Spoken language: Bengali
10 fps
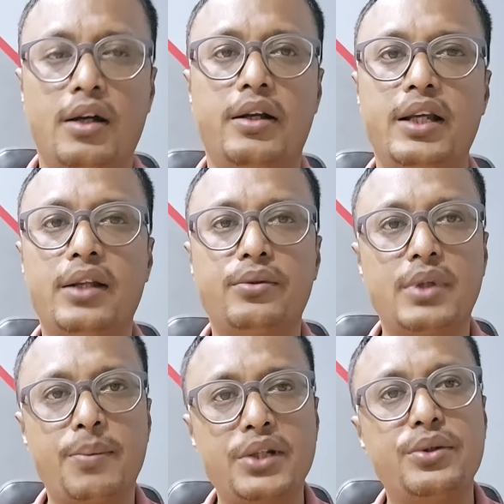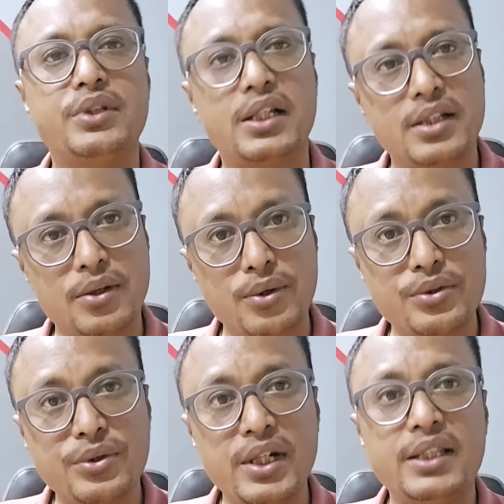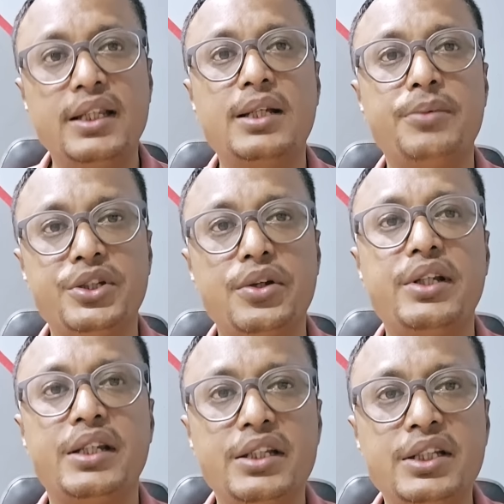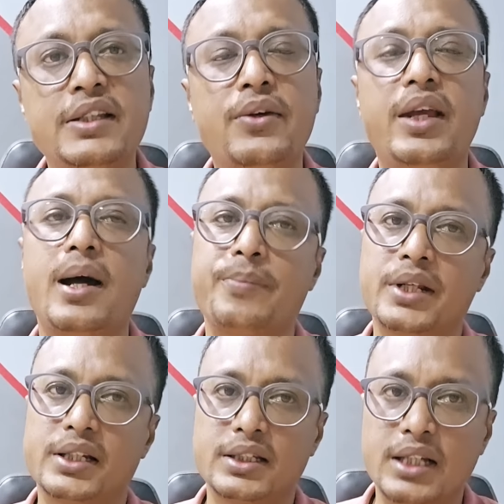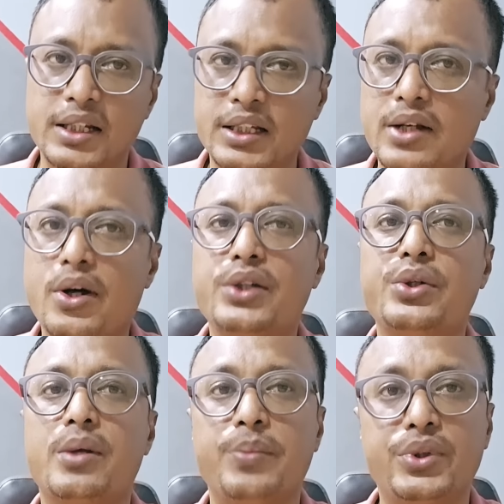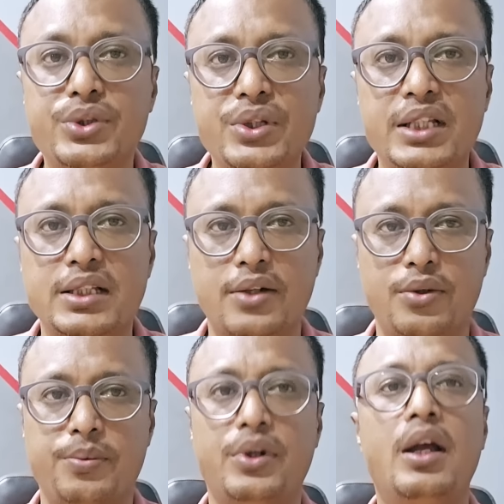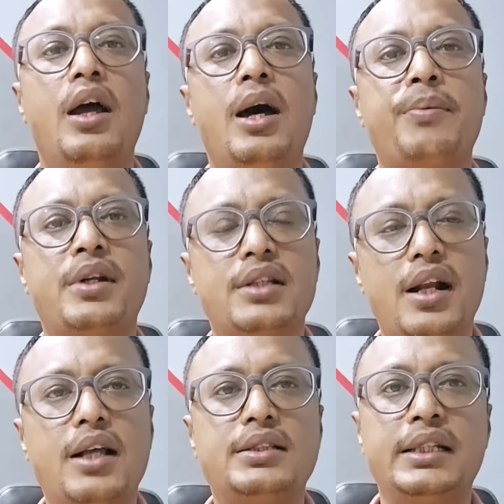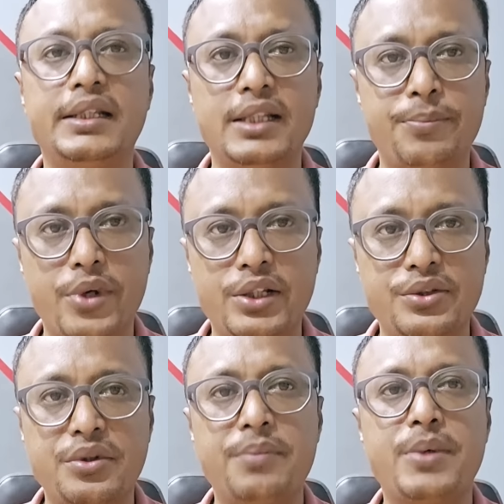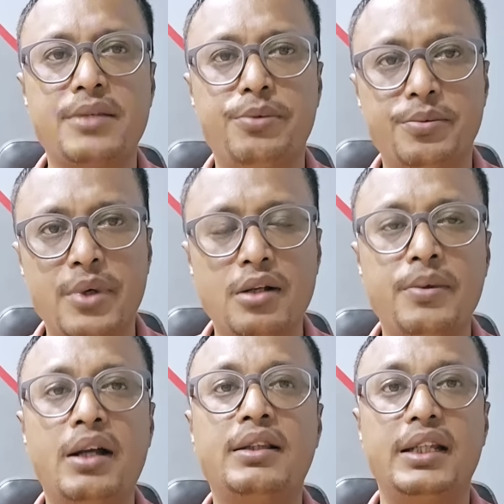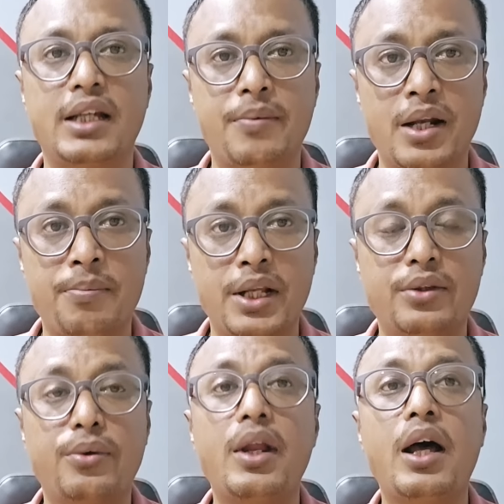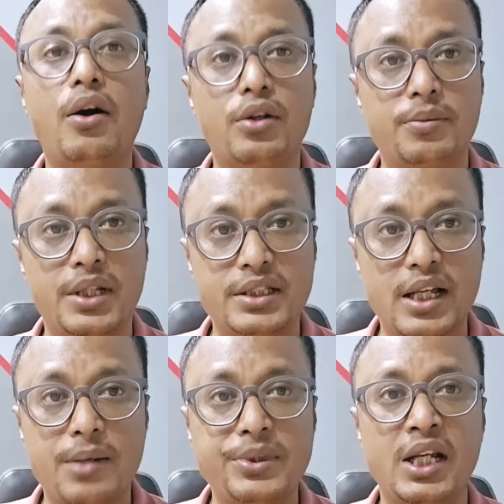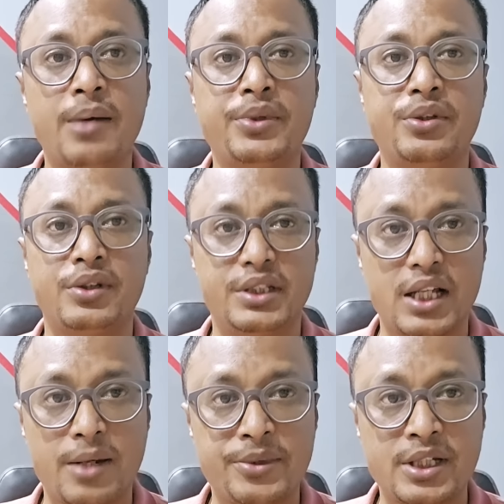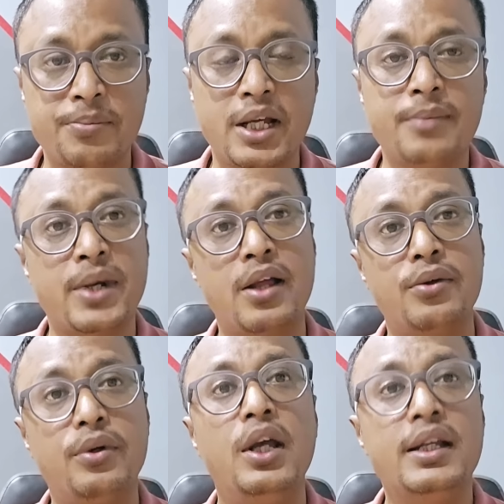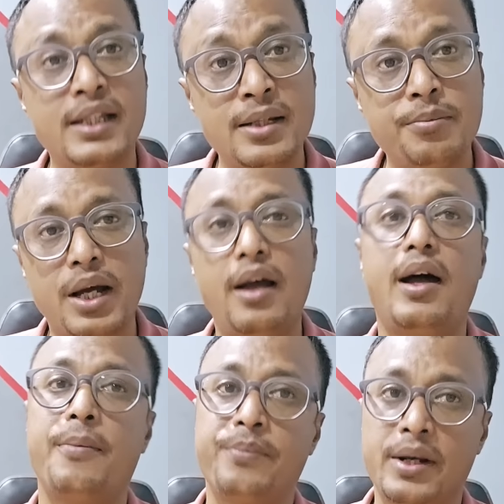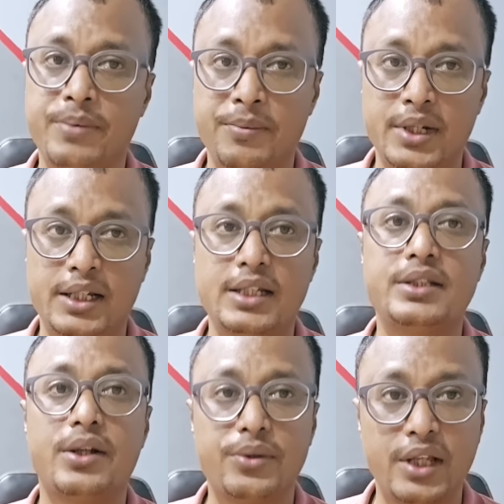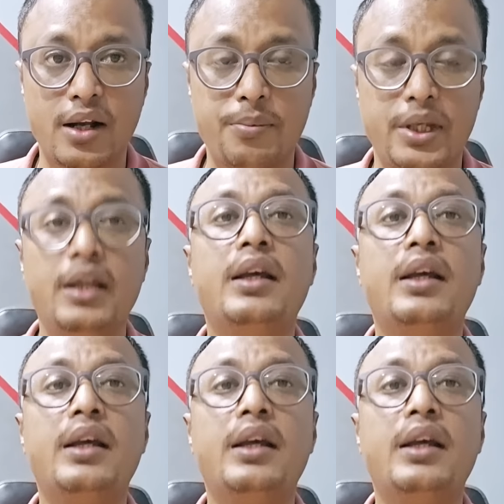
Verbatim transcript: রিয়াদ দূতাবাস ও জেদ্দা কনসুলেট থেকে বিষয়টি নিশ্চিত হয়ে আপনাদেরকে জানিয়ে দেওয়ার সর্বোচ্চ চেষ্টা করব আপনারা যারা আছেন ঈদের পরের জন্য পাসপোর্ট মালুমাত ইকামা নাম্বার তোলা অথবা জেয়ারা আবেদন জেয়ারা মেয়াদ বাড়ানো কিংবা আপনার ফ্যামিলিকে সৌদি আরবে